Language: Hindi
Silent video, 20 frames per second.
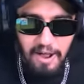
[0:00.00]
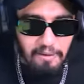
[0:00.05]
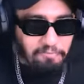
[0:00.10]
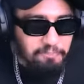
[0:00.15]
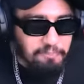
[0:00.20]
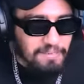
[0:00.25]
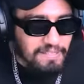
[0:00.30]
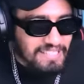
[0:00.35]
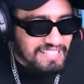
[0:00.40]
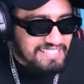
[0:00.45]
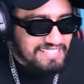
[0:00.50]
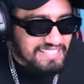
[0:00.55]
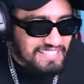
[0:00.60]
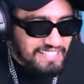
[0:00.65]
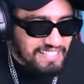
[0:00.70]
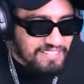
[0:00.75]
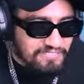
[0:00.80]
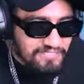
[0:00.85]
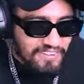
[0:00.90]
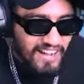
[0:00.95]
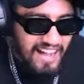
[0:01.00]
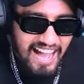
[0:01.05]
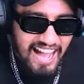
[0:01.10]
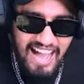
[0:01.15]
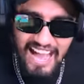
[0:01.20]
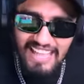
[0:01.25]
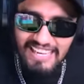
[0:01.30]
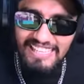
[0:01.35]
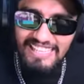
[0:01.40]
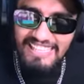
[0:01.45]
अपनी तरफ
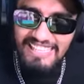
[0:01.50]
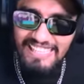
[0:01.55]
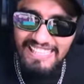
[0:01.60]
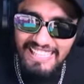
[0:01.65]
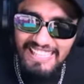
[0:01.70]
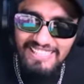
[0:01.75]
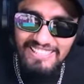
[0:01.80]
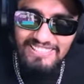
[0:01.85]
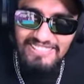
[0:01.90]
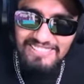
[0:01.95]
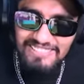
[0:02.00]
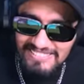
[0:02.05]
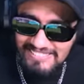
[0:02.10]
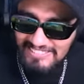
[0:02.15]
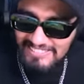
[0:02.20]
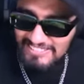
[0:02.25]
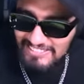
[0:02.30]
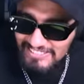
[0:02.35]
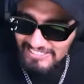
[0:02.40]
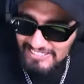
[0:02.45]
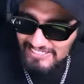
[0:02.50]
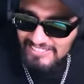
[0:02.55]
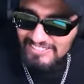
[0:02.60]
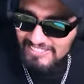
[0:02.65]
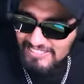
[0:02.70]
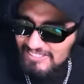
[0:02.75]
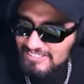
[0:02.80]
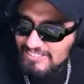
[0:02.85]
आ रही है दोस्तों